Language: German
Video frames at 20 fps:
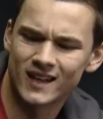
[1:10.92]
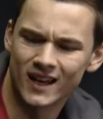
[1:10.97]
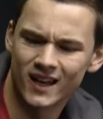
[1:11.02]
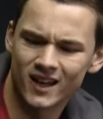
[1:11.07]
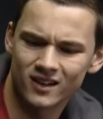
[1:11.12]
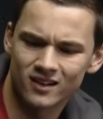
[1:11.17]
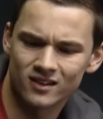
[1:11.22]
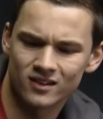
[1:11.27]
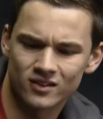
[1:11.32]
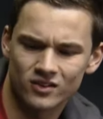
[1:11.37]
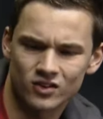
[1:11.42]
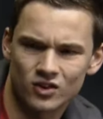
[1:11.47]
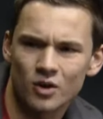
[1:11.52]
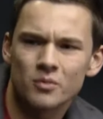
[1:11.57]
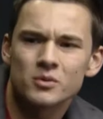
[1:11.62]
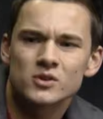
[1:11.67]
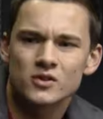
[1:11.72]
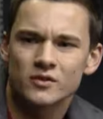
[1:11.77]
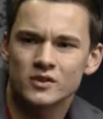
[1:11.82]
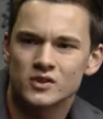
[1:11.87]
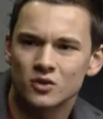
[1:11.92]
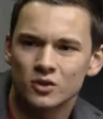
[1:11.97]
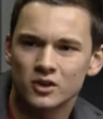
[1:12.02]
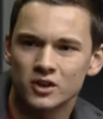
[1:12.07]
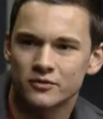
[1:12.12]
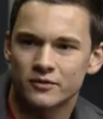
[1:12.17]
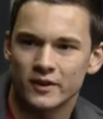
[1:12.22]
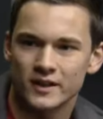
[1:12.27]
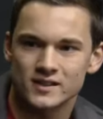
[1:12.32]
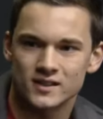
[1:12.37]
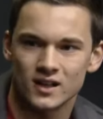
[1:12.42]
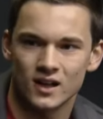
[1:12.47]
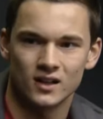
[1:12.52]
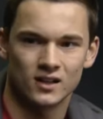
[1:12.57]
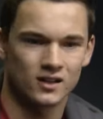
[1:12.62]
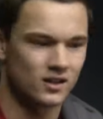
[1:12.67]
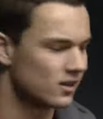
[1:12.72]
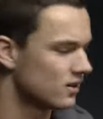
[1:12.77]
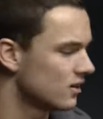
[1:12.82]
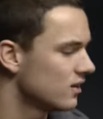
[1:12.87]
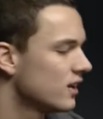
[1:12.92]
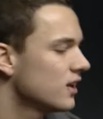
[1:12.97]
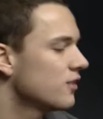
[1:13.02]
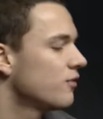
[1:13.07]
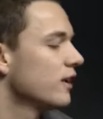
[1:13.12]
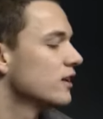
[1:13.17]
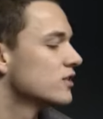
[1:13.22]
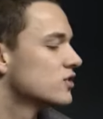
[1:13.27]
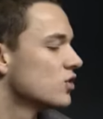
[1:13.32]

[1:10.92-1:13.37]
gehen. Sie können mich sowieso nicht festhalten. Nicht wegen